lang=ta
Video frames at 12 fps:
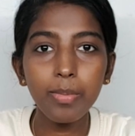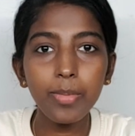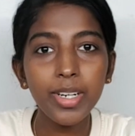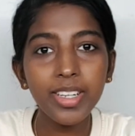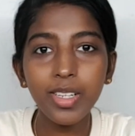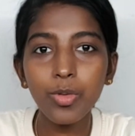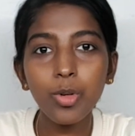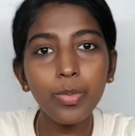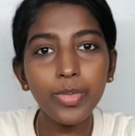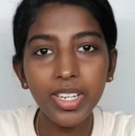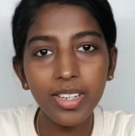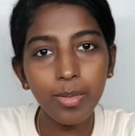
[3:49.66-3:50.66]
பட் இதுவும்
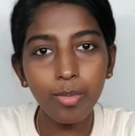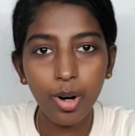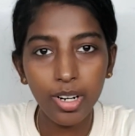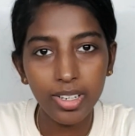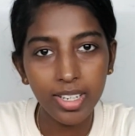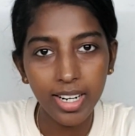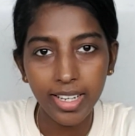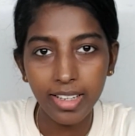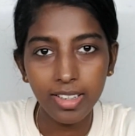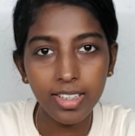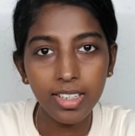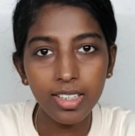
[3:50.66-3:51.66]
இந்தியன் ப்ராடக்ட்
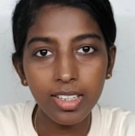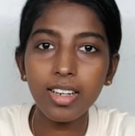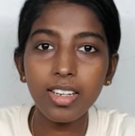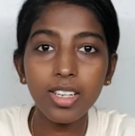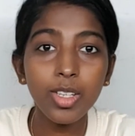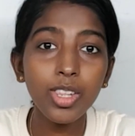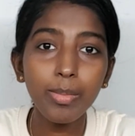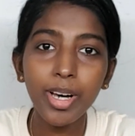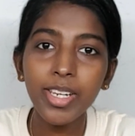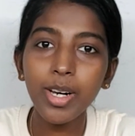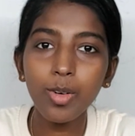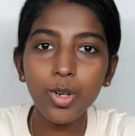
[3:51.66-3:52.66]
கிடையாது இந்த
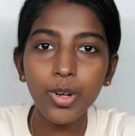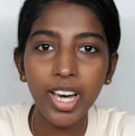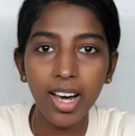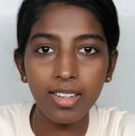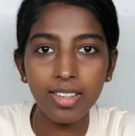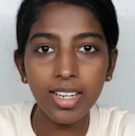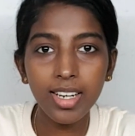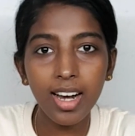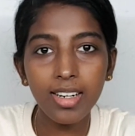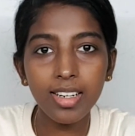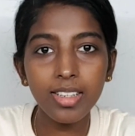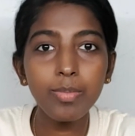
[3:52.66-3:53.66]
மாதிரி அவங்களுடைய ஆட்ஸில்
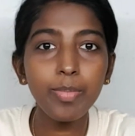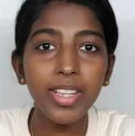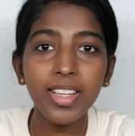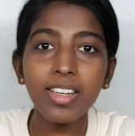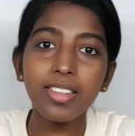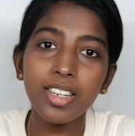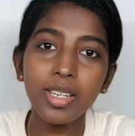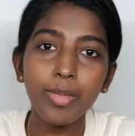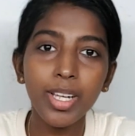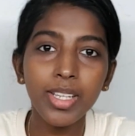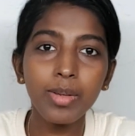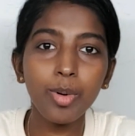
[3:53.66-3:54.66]
காட்டுறது பத்தாஞ்சலி
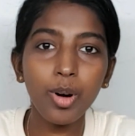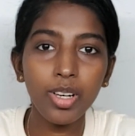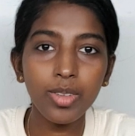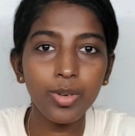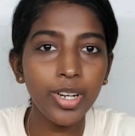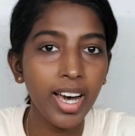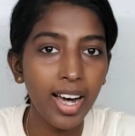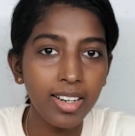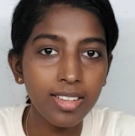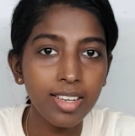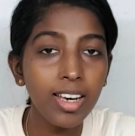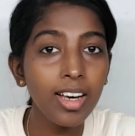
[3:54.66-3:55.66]
மாதிரி ப்ராடக்ட்ஸோடைய
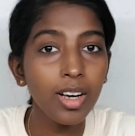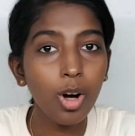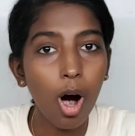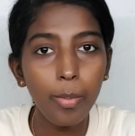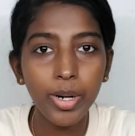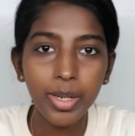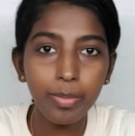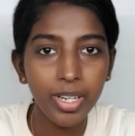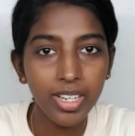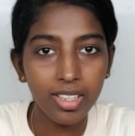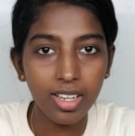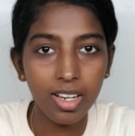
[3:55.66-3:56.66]
ஆட்ஸை காம்படீட்
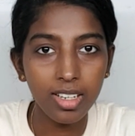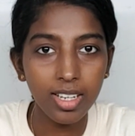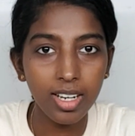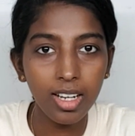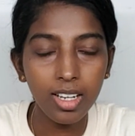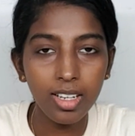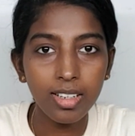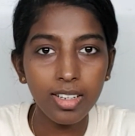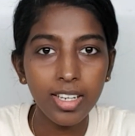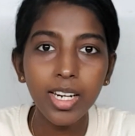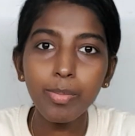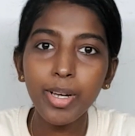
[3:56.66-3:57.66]
பண்ணுறதுக்காக தான்
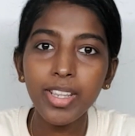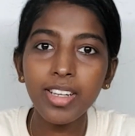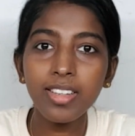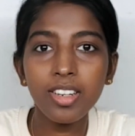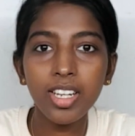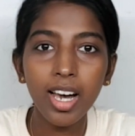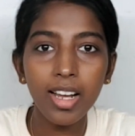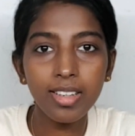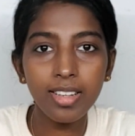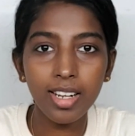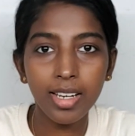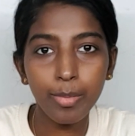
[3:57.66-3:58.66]
ஏன்னா பத்தாஞ்சலி
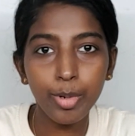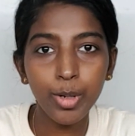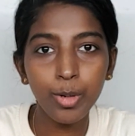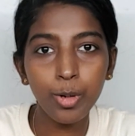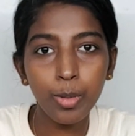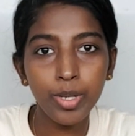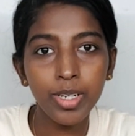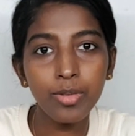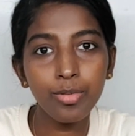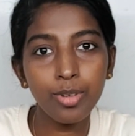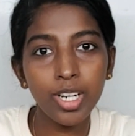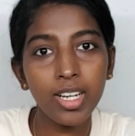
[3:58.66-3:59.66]
ஆட்ஸ் எல்லாம் எப்படி இருக்கும் அப்படின்னா
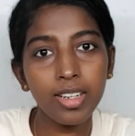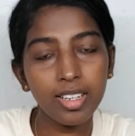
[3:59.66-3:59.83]
ஃபுல்லாக